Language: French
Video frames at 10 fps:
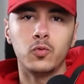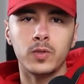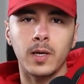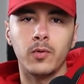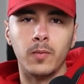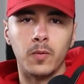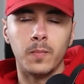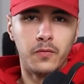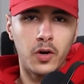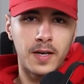tout simplement.
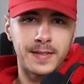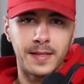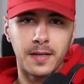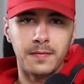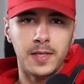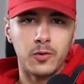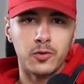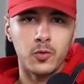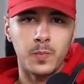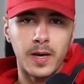Voilà, c'était une vidéo
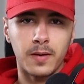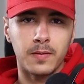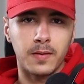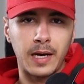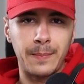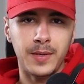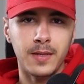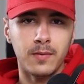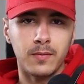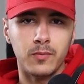super
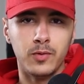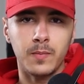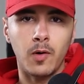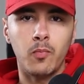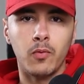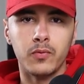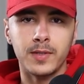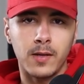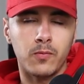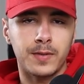rapide, uniquement pour
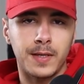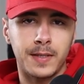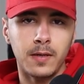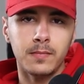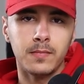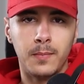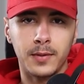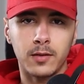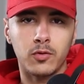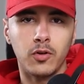vous annoncer ça.
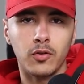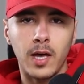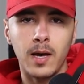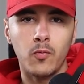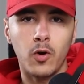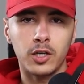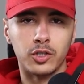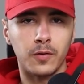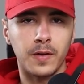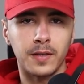Peut-être que dans un mois,
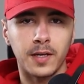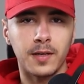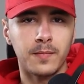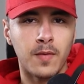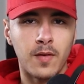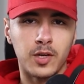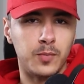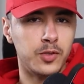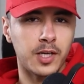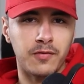je reviendrai,
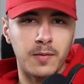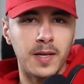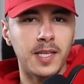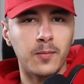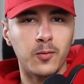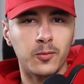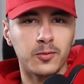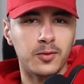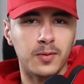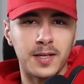je me serai fait bannir mon
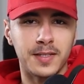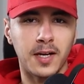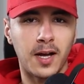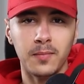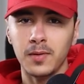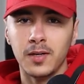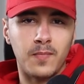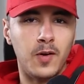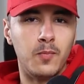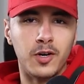compte Instagram,
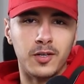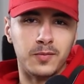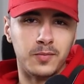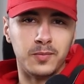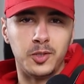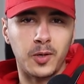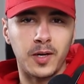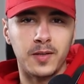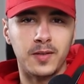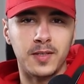mais au moins
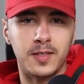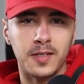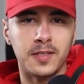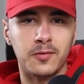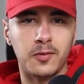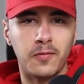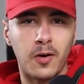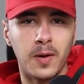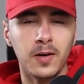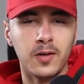j'aurai testé ce
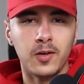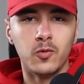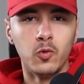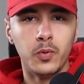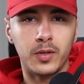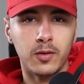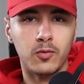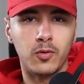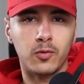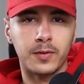format. Ou
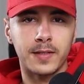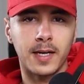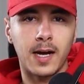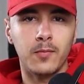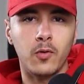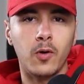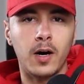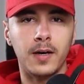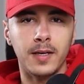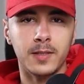peut-être que le compte Instagram
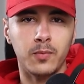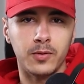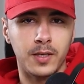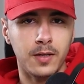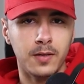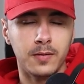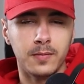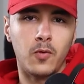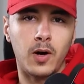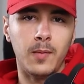aura explosé,
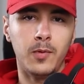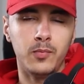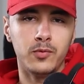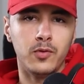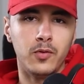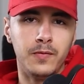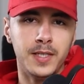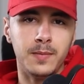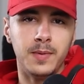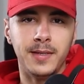aura un peu plus de
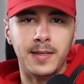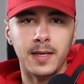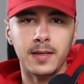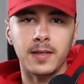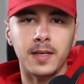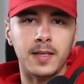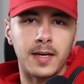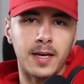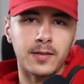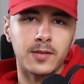visibilité, et
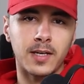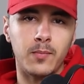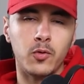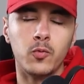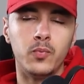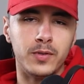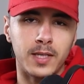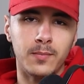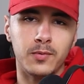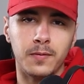derrière, ce sera beaucoup plus
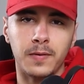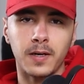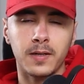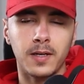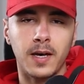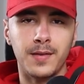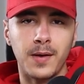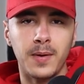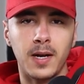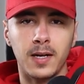simple de faire
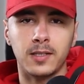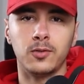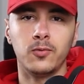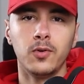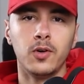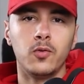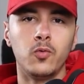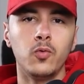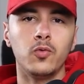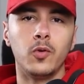un appel à l'action,
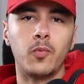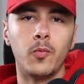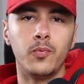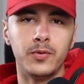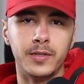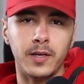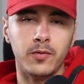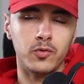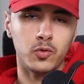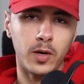ou de
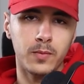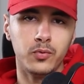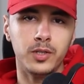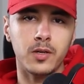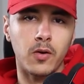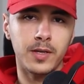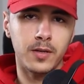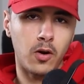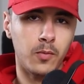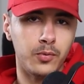propulser soit une boutique en
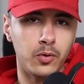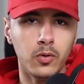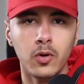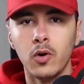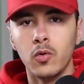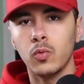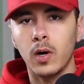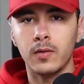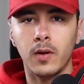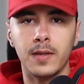ligne en bio,
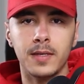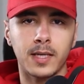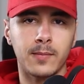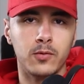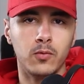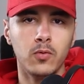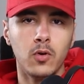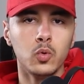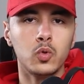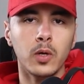soit dans la description,
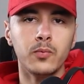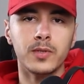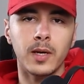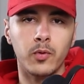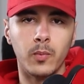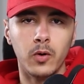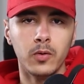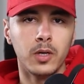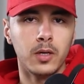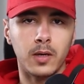ou soit tout
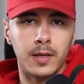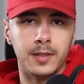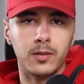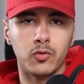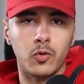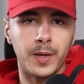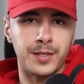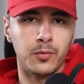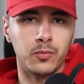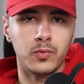simplement à titre de
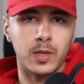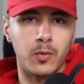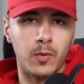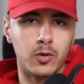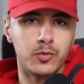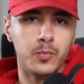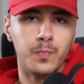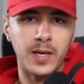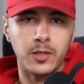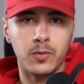passion. Tout simplement, que je suis
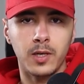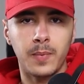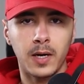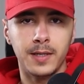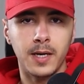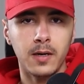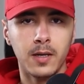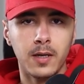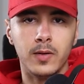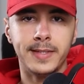passionné par l'IA,
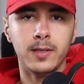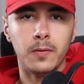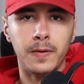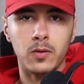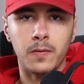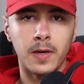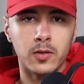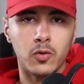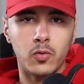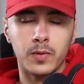si le fait de
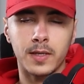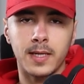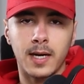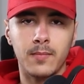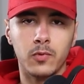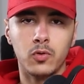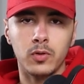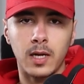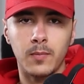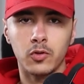faire ce compte Instagram
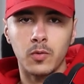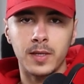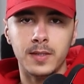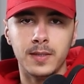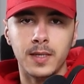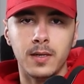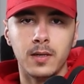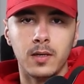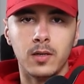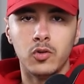totalement automatisé
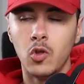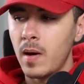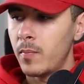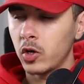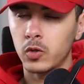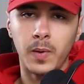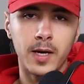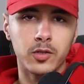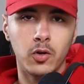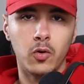ne m'apporte
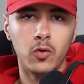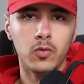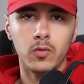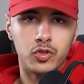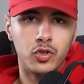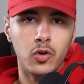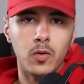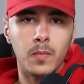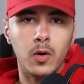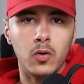pas un seul euro,
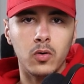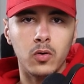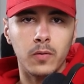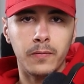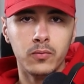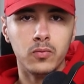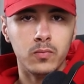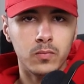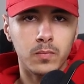je m'en fous.